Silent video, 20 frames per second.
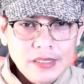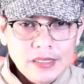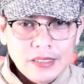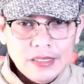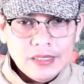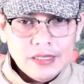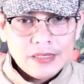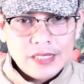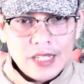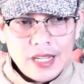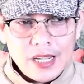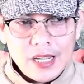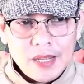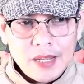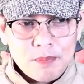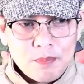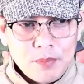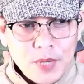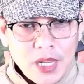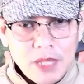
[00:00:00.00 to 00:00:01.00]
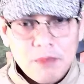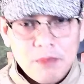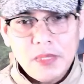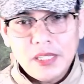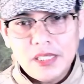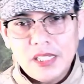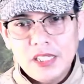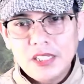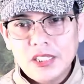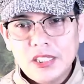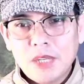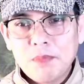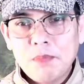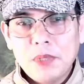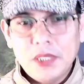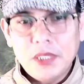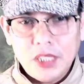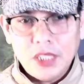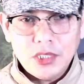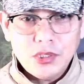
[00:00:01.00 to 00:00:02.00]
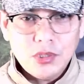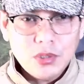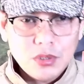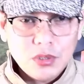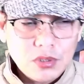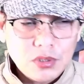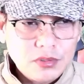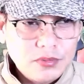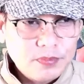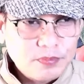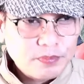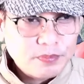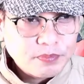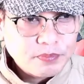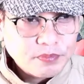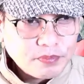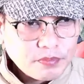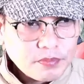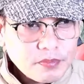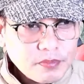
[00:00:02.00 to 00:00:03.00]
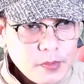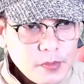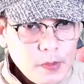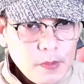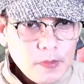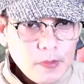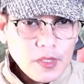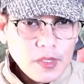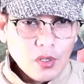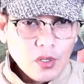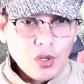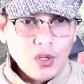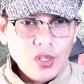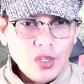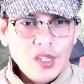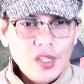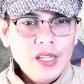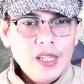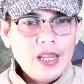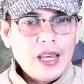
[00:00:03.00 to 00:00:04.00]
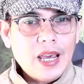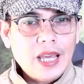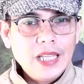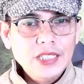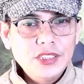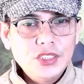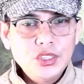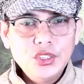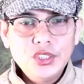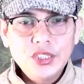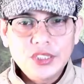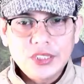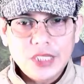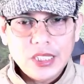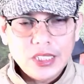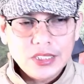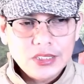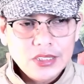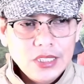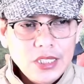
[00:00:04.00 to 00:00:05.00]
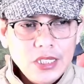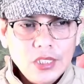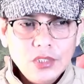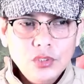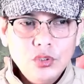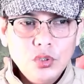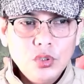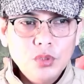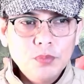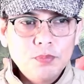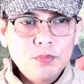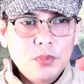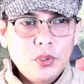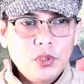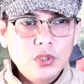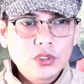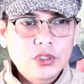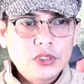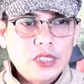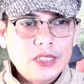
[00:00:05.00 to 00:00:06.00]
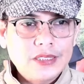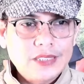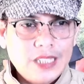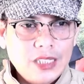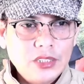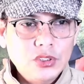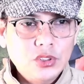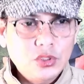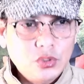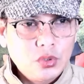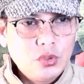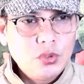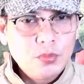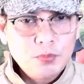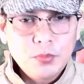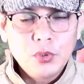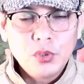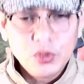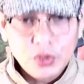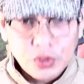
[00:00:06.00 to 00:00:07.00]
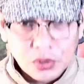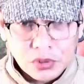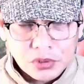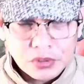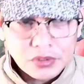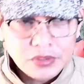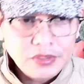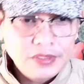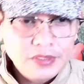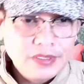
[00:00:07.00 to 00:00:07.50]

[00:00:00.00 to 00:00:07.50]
na private interpretation o ICG says, doon po sa text 2 po yun.